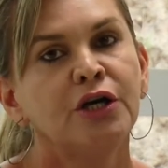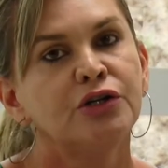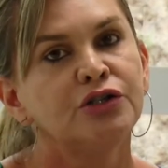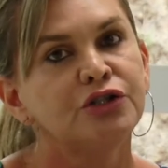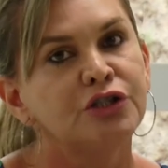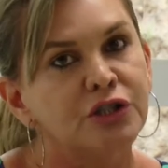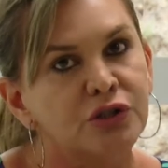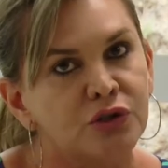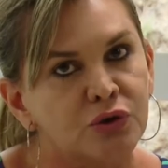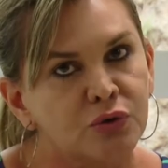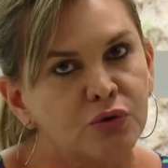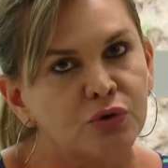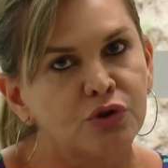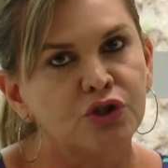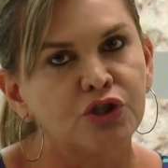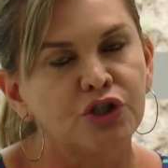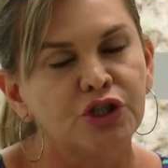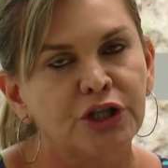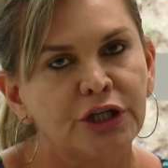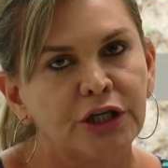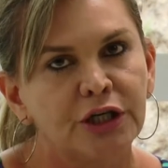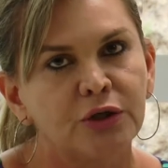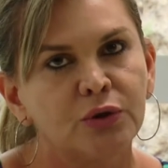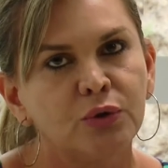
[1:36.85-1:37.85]

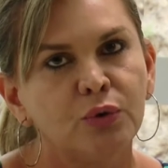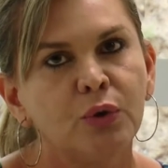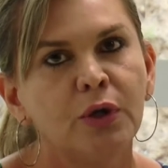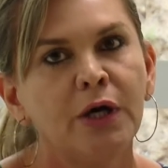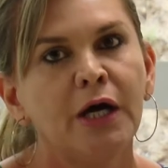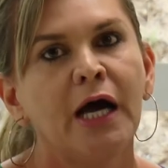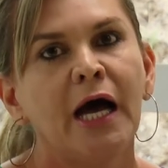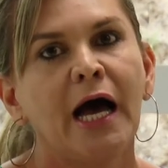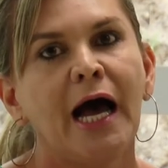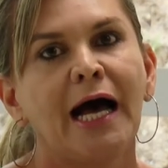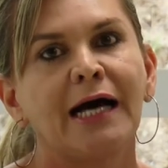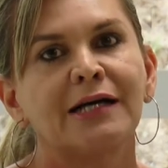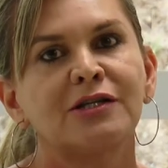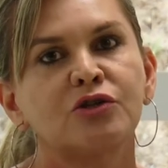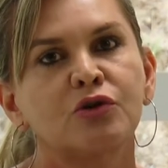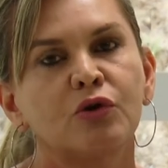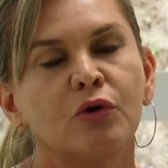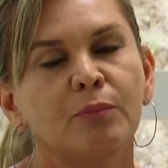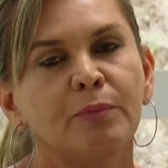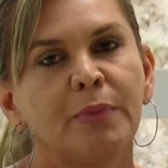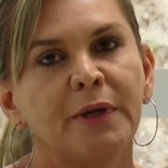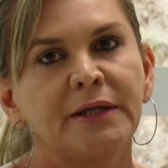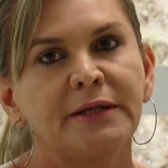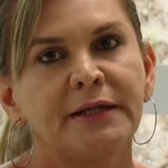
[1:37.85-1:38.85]
discutindo as
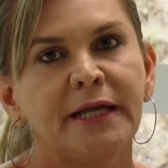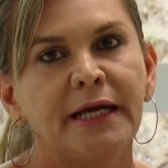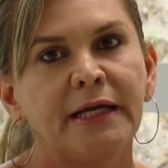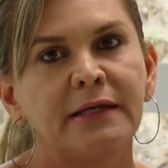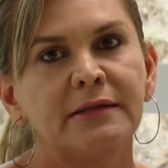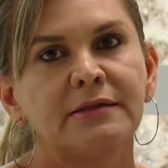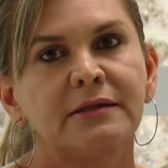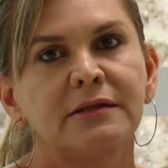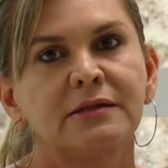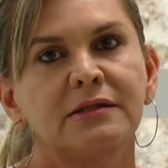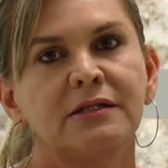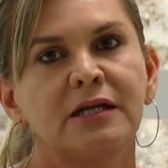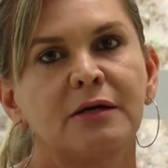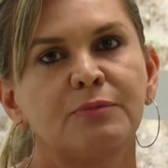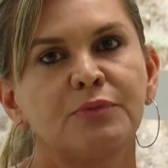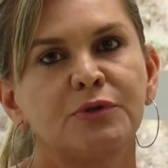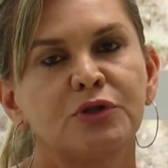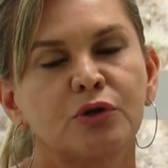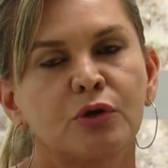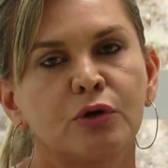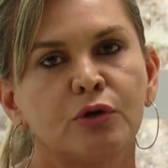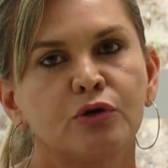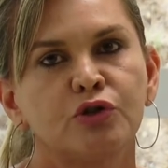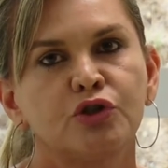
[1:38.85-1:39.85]
competências da
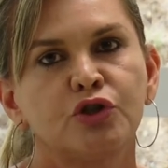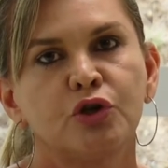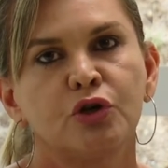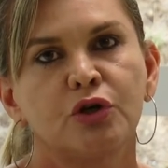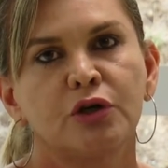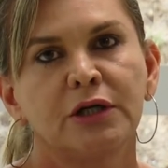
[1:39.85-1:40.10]
psicologia